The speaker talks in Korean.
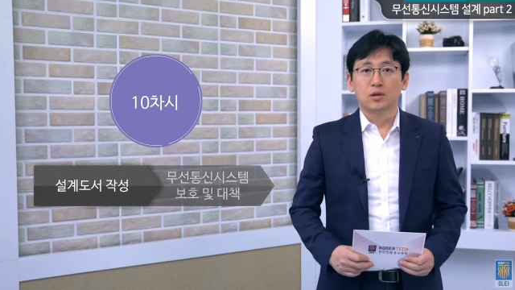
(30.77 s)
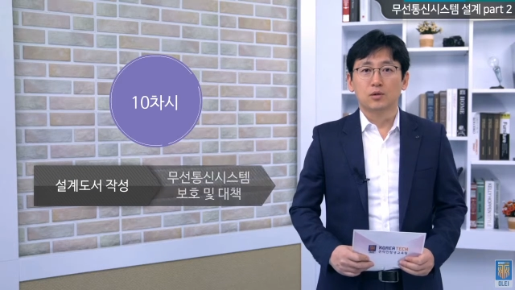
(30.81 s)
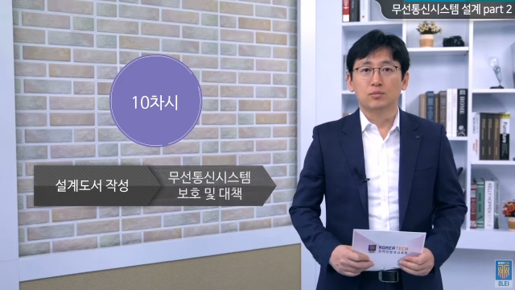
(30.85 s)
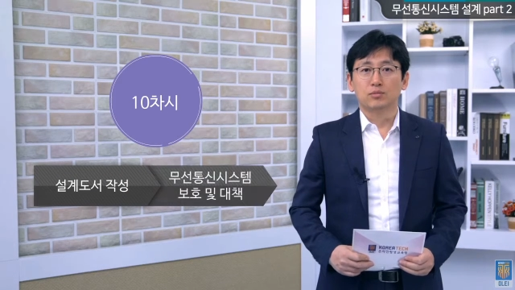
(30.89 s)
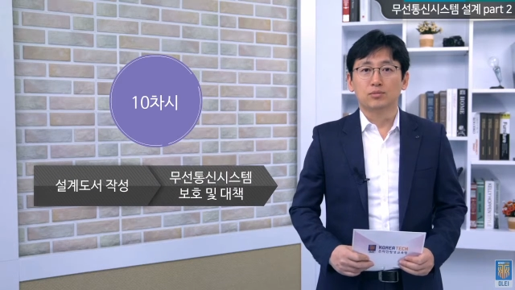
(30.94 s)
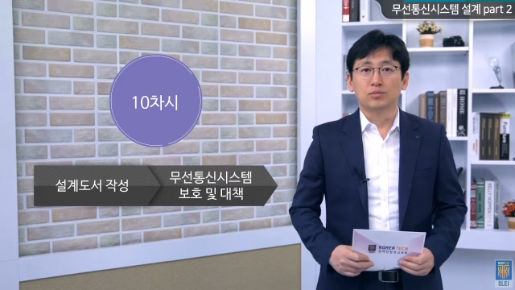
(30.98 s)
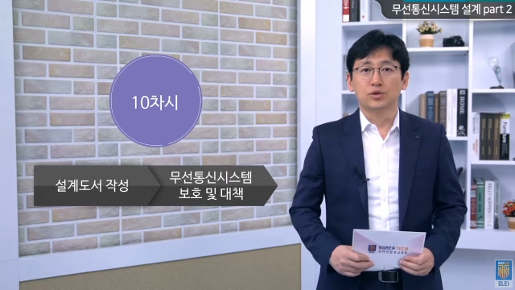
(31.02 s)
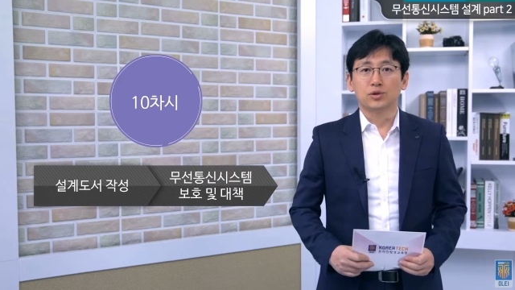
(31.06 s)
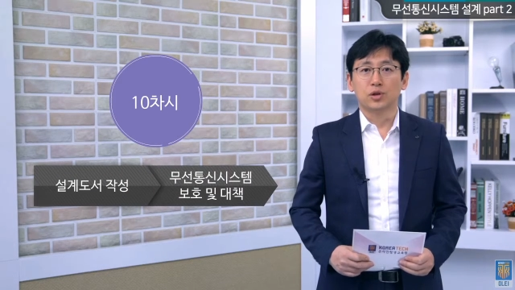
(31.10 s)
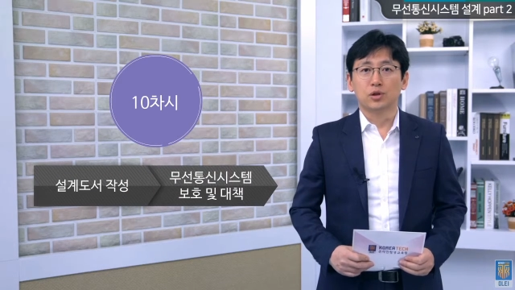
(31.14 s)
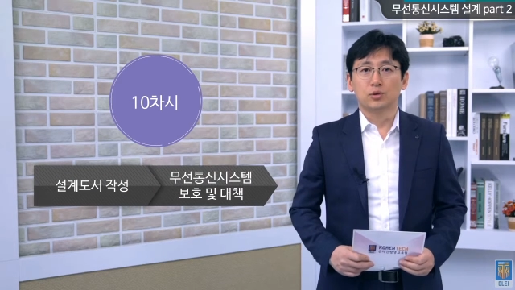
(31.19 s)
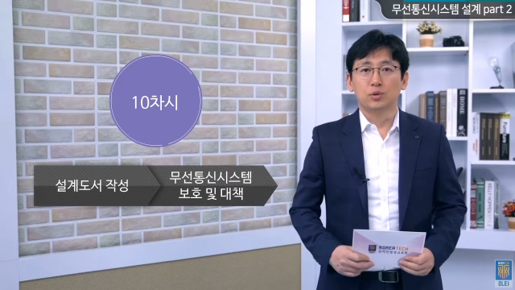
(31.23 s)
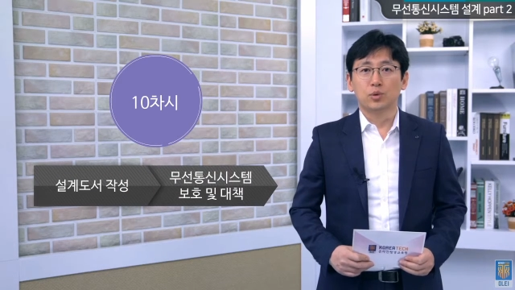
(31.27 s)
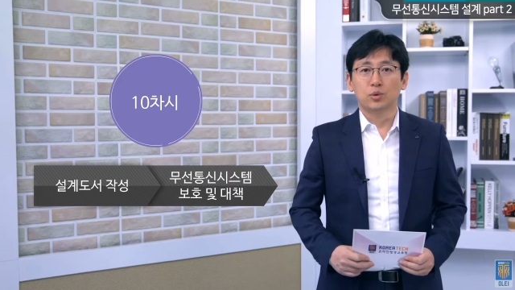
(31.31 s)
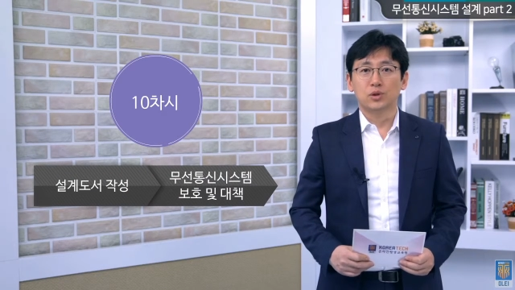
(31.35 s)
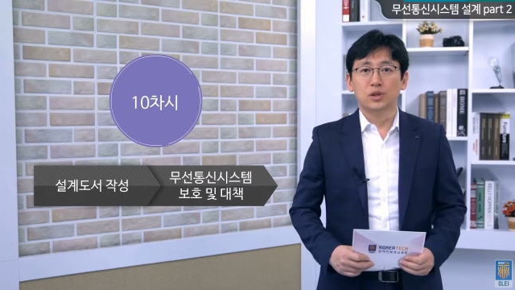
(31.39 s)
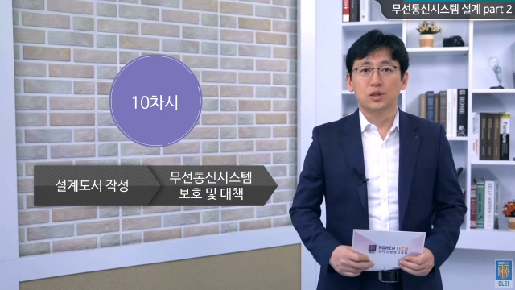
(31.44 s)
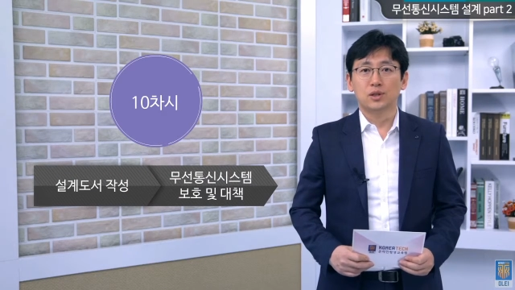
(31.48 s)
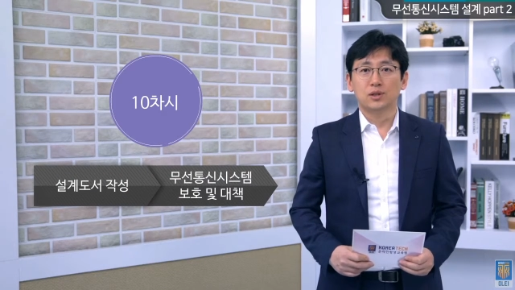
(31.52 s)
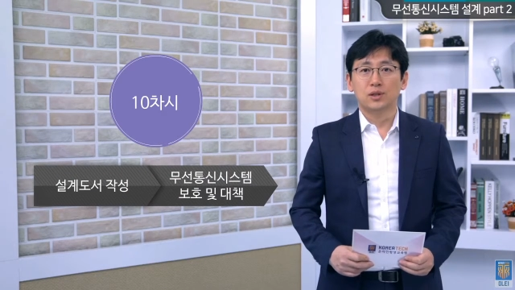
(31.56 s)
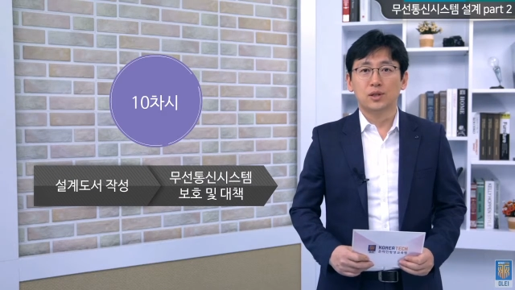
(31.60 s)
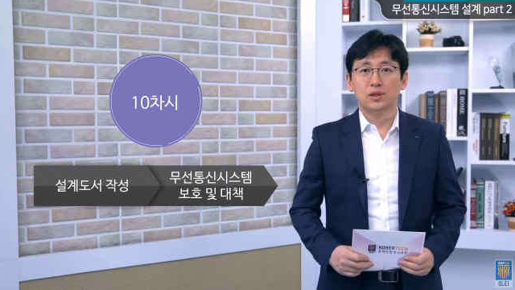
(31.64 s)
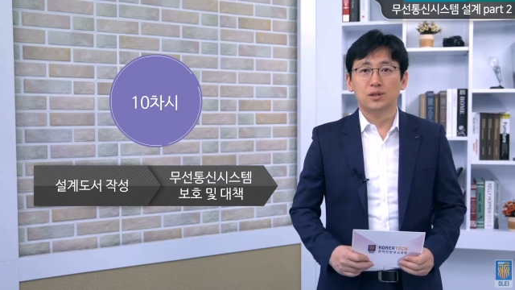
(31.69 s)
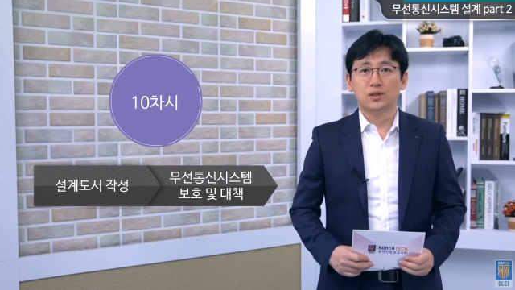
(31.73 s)

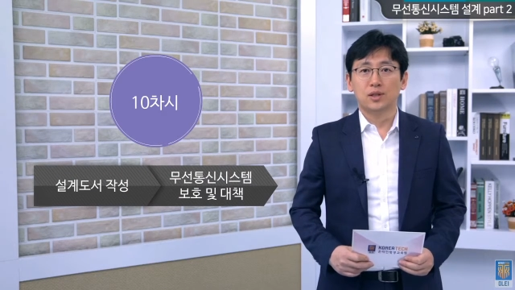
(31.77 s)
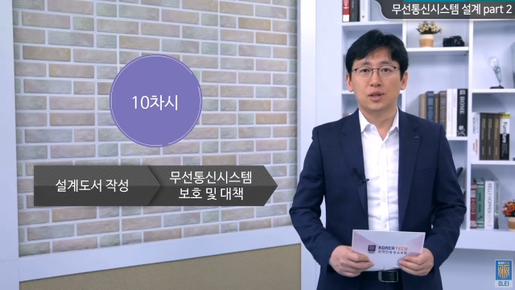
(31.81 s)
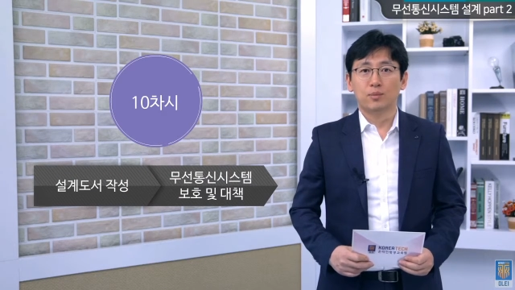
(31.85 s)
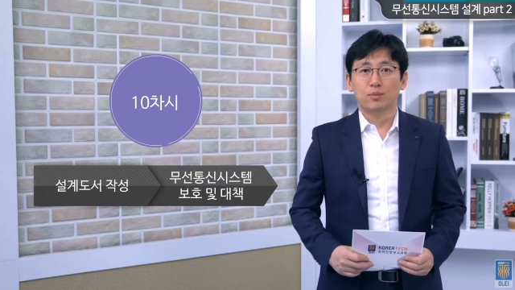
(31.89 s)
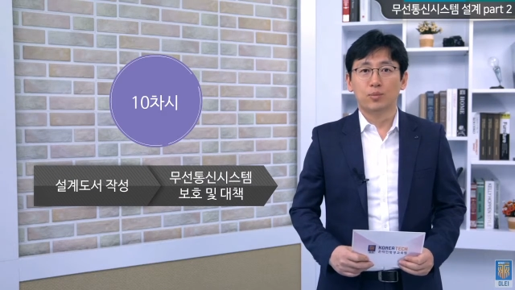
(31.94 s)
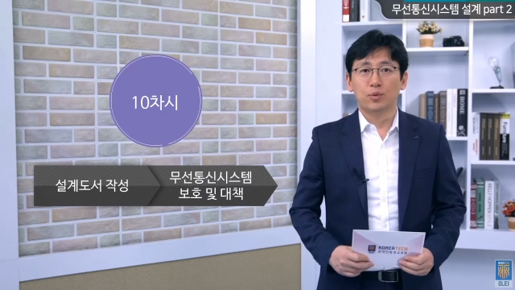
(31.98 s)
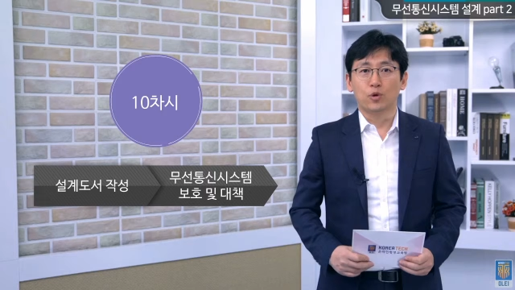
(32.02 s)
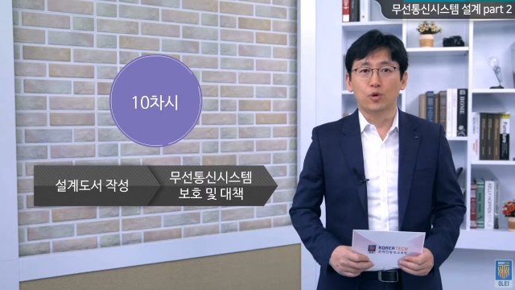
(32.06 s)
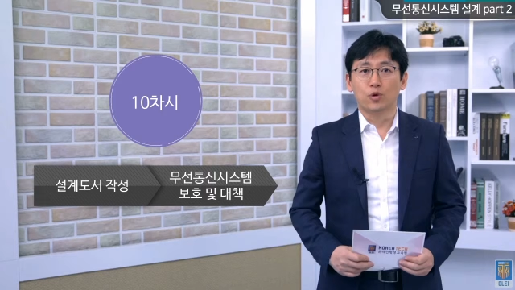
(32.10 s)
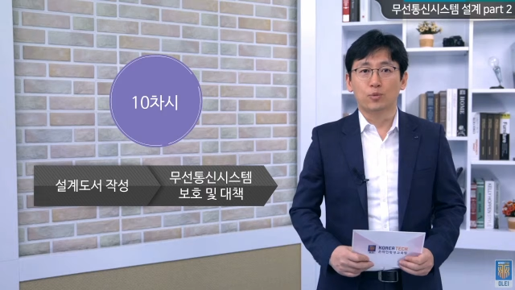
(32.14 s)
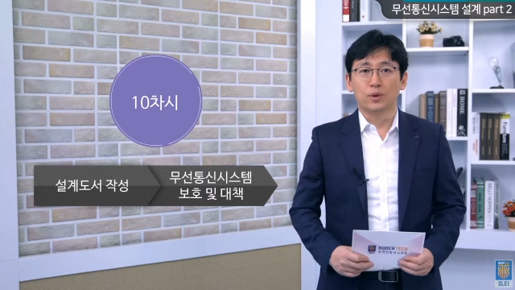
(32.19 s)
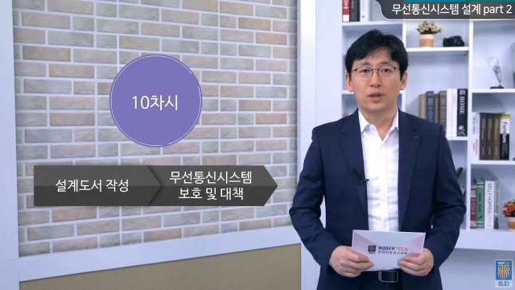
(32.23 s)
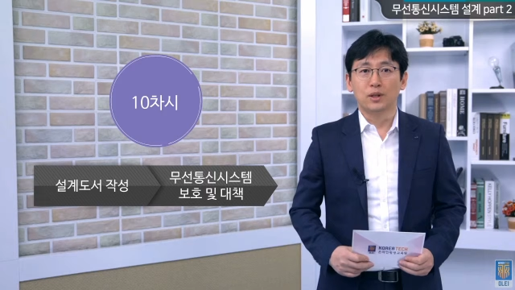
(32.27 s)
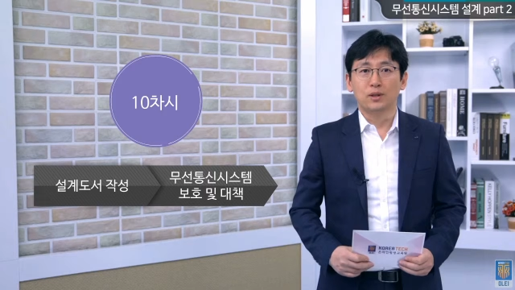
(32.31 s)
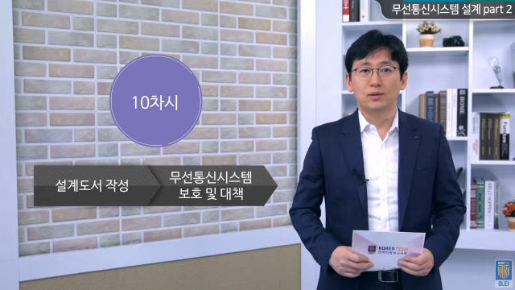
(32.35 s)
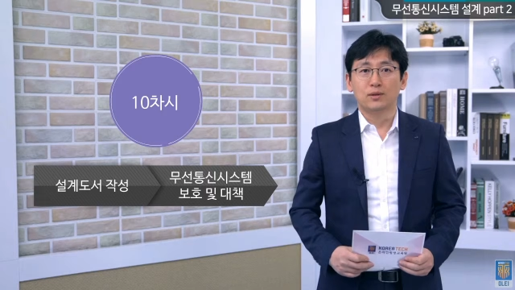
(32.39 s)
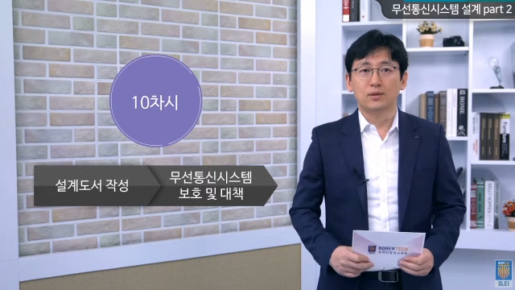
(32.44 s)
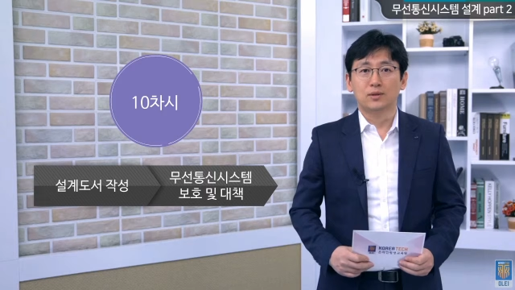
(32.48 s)
무선통신 시스템 보호 및